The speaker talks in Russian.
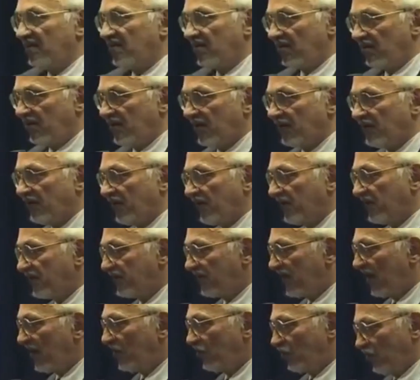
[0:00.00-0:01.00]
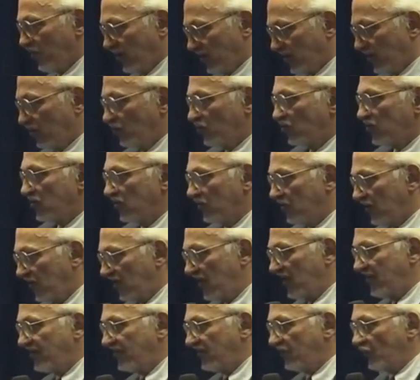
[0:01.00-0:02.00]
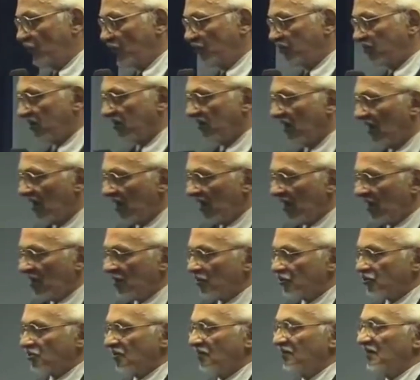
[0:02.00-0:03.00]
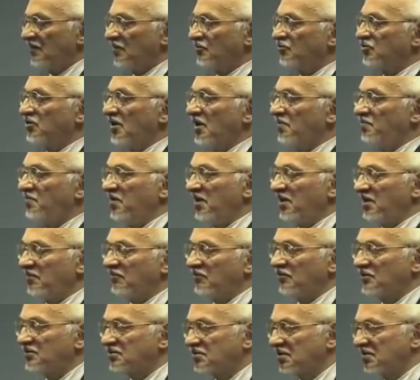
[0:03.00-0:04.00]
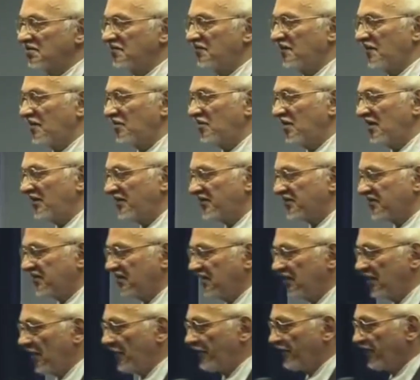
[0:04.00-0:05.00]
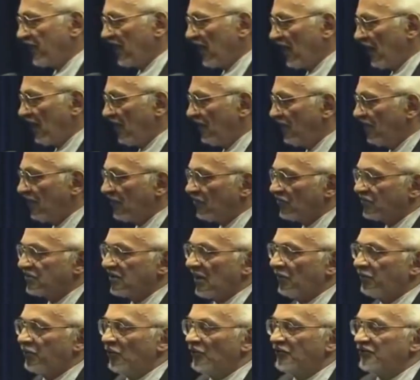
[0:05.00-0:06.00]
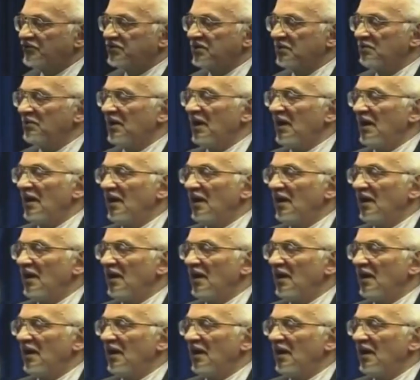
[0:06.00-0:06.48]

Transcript: генетики знают, но это нужно было озвучить, что вирусы обмениваются информацией, и вирус, допустим,